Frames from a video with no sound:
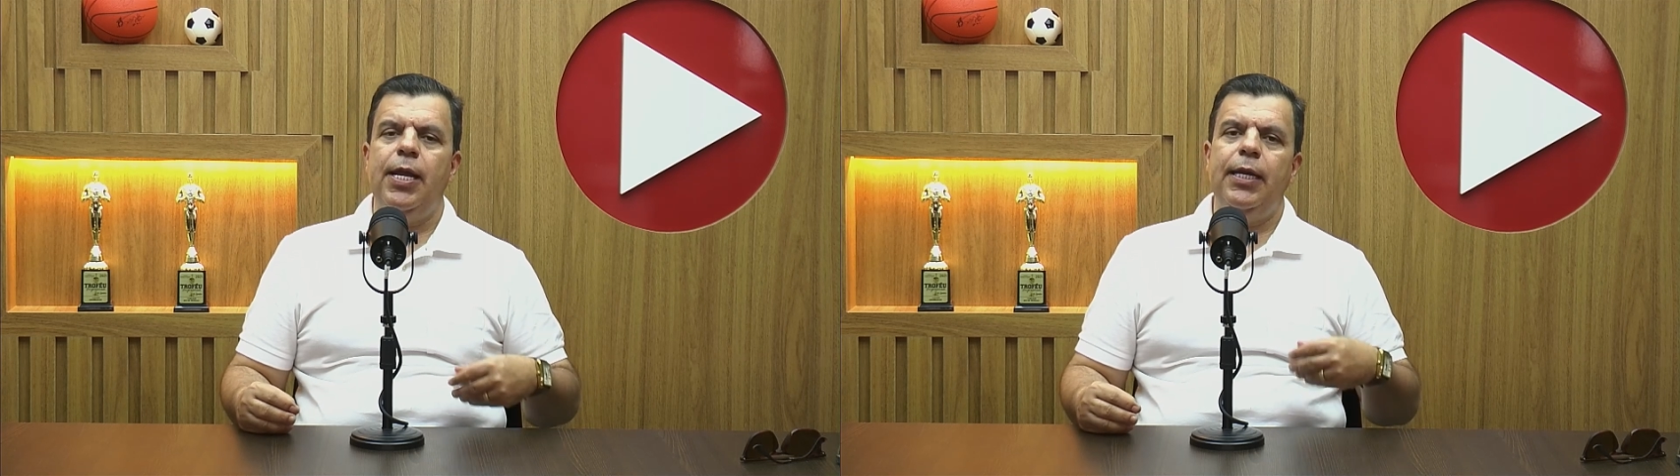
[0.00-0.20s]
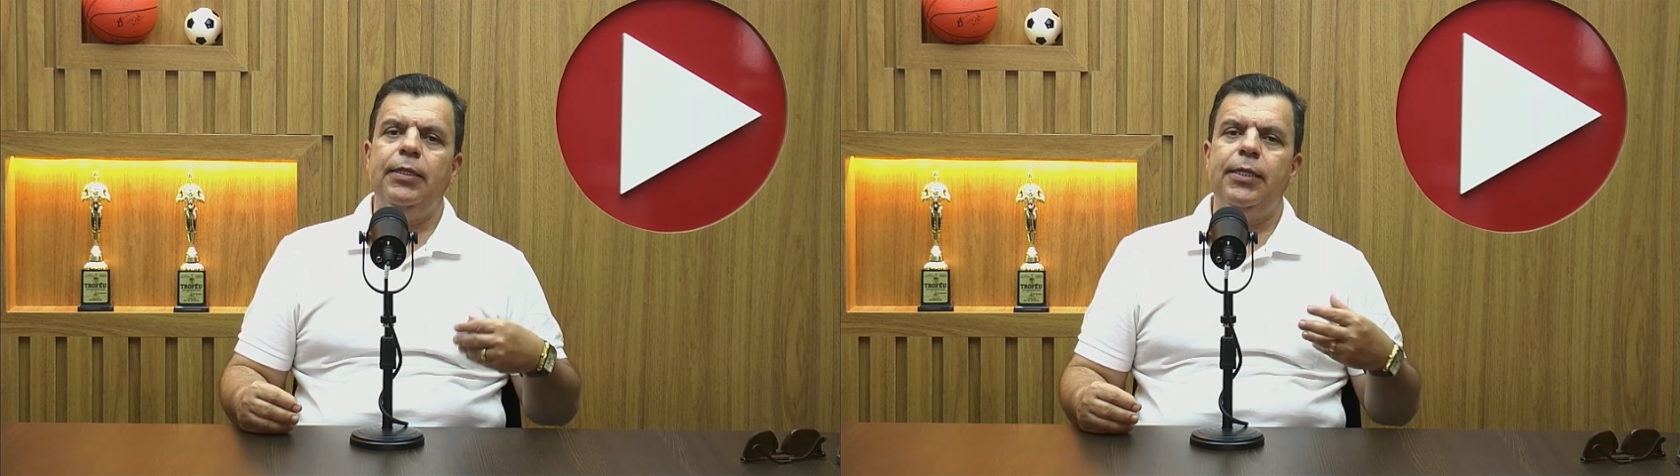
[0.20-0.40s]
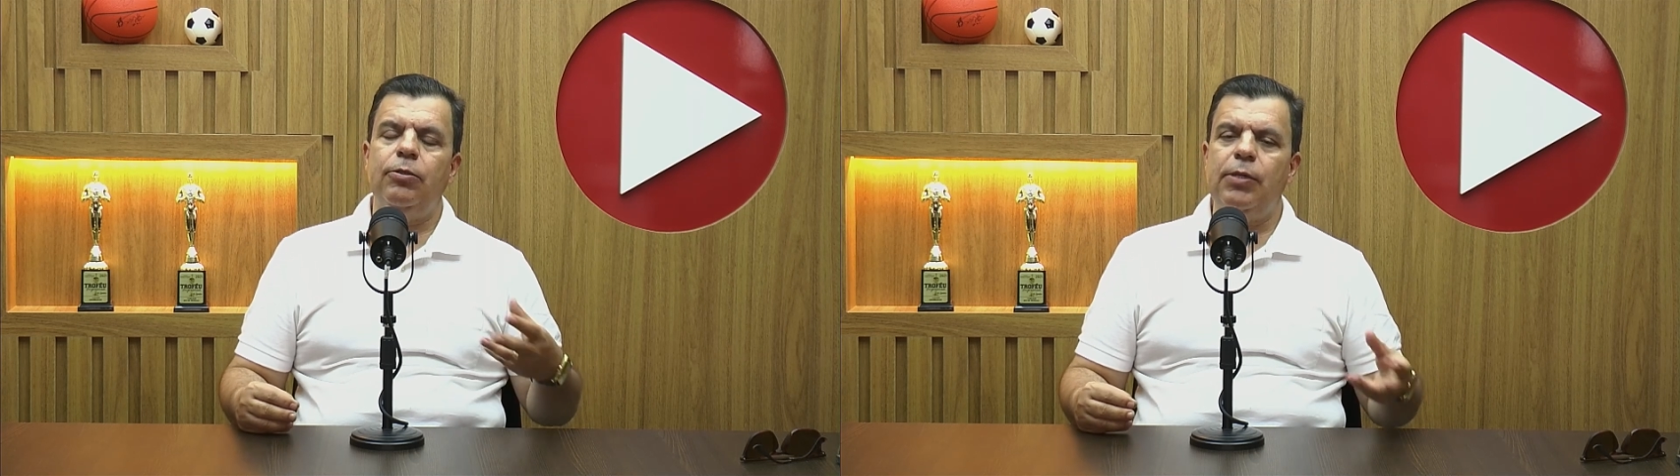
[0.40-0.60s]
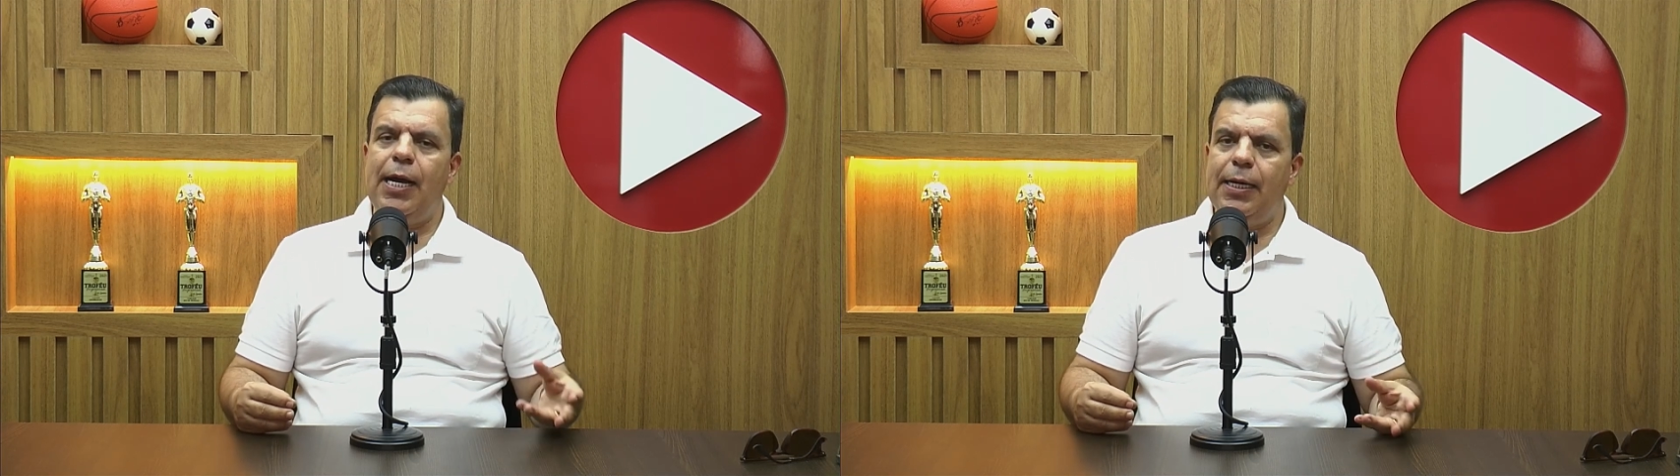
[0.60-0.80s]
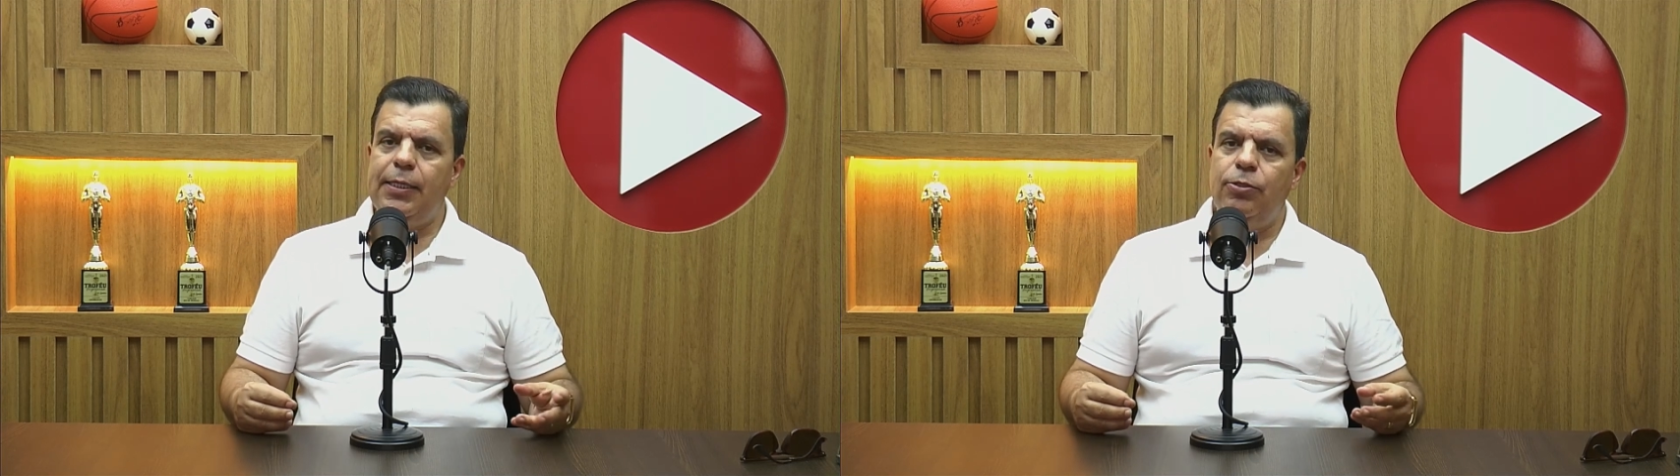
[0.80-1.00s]
entrando na
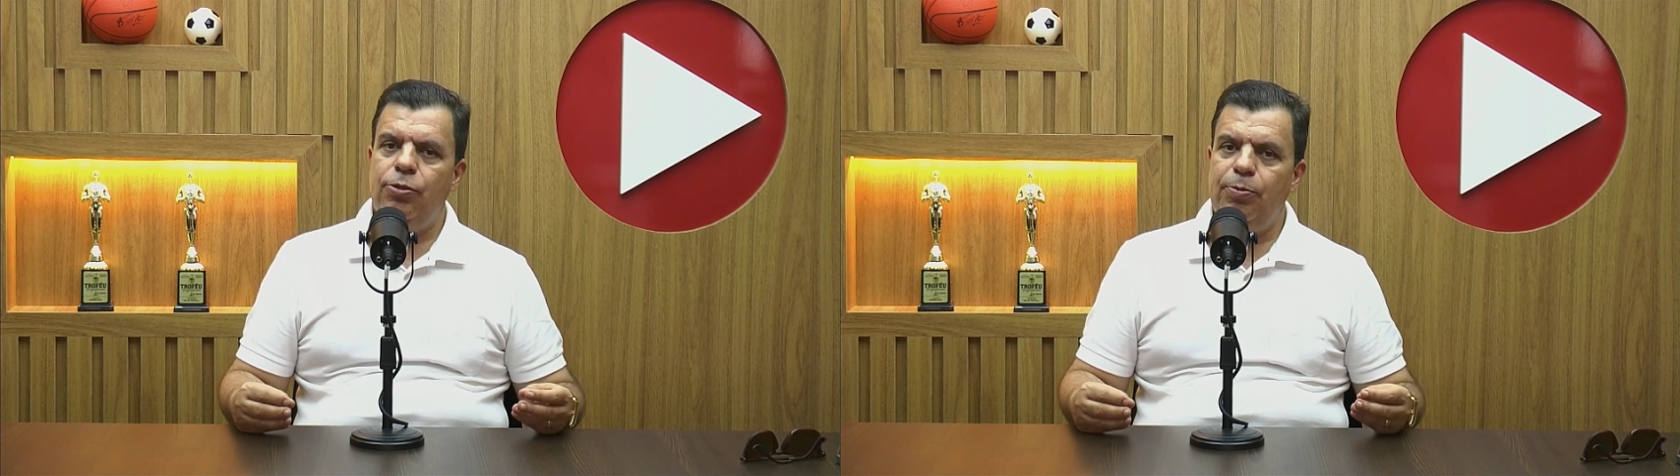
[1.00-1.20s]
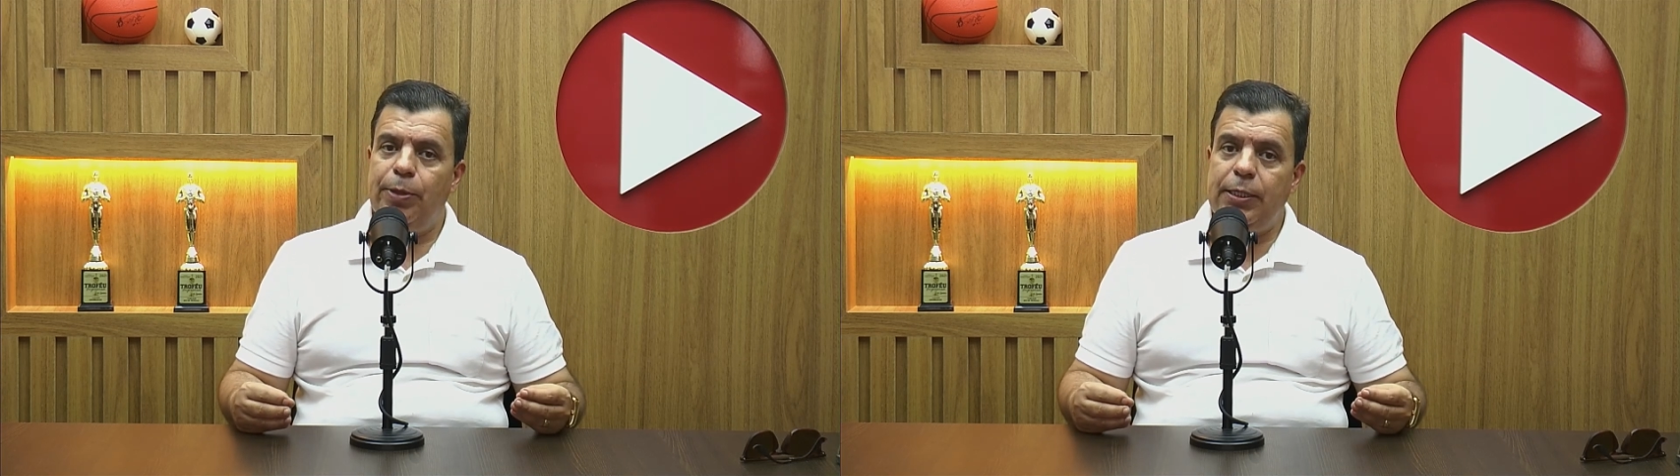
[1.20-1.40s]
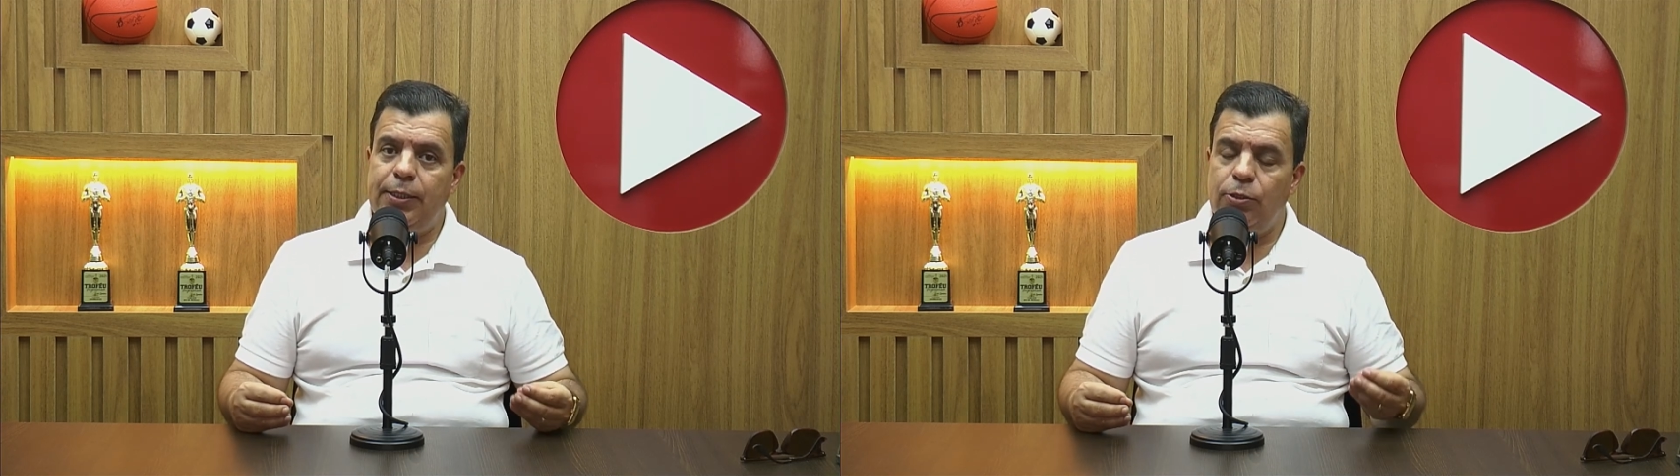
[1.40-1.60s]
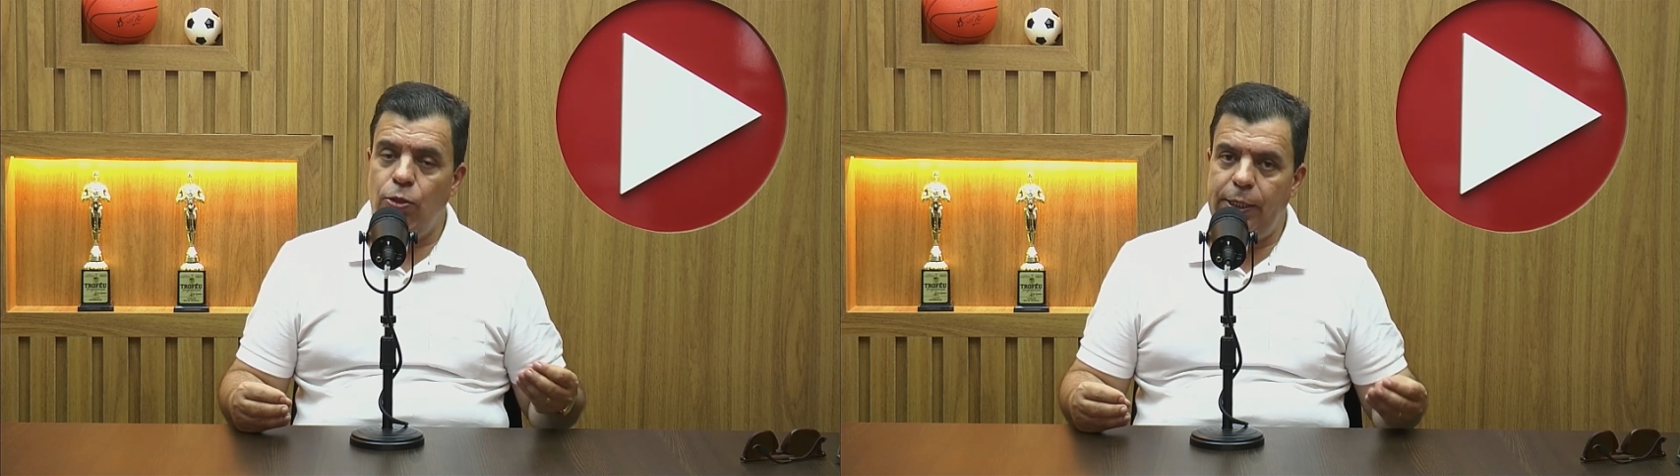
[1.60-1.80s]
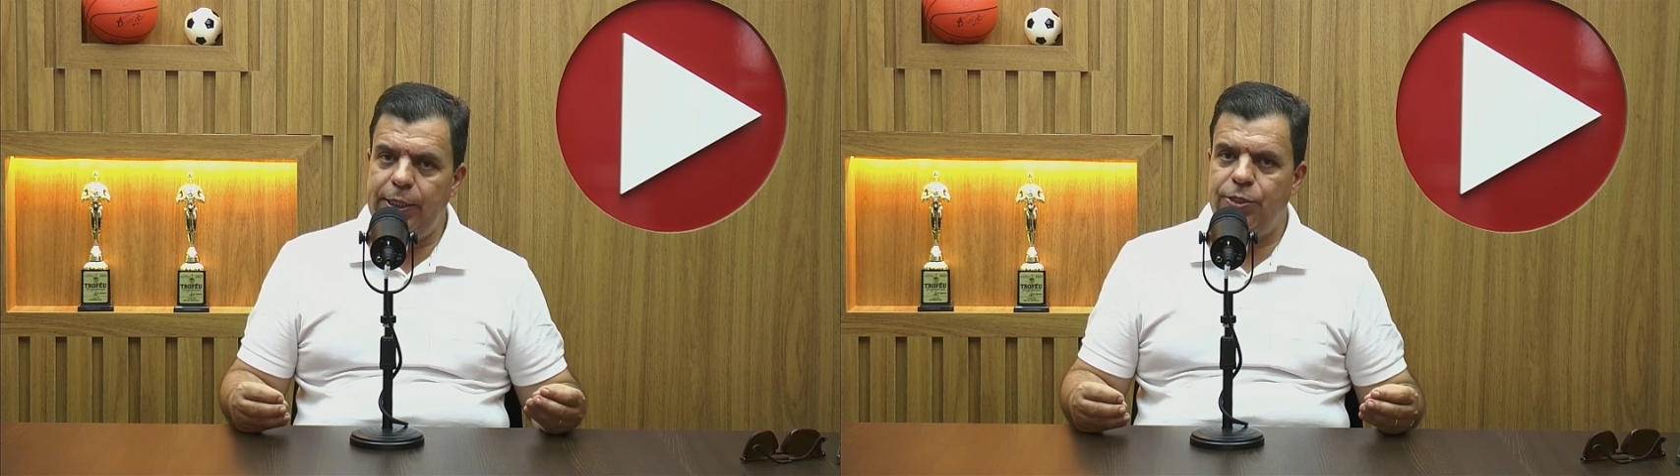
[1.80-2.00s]
área do
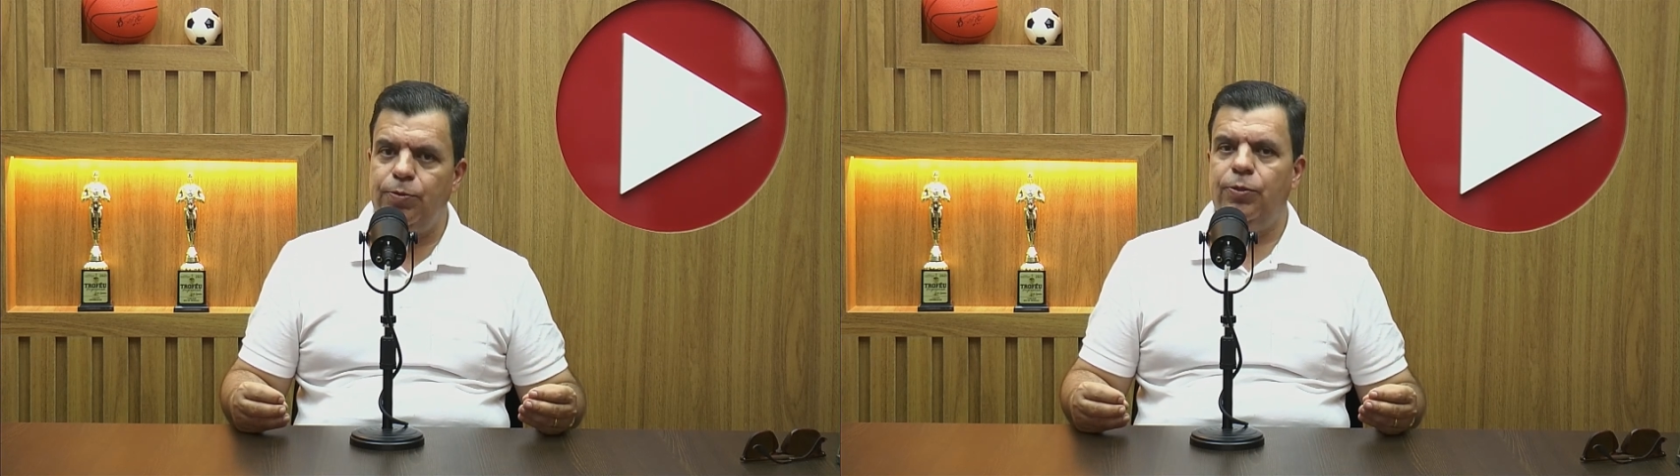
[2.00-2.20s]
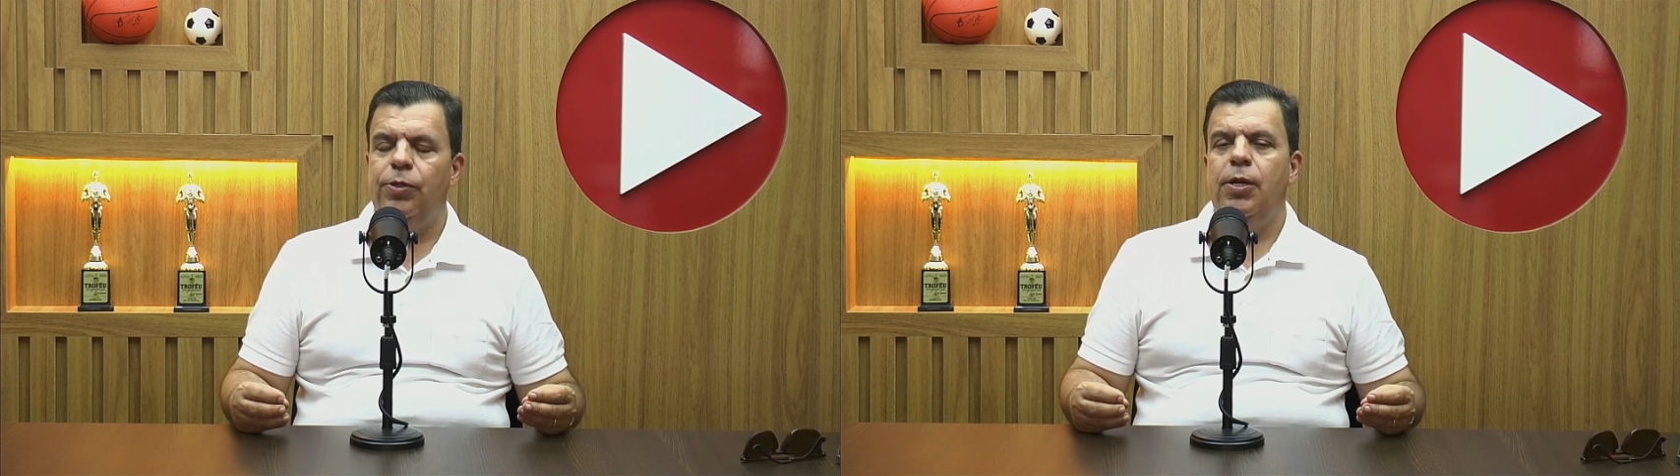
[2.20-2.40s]
empreendedorismo,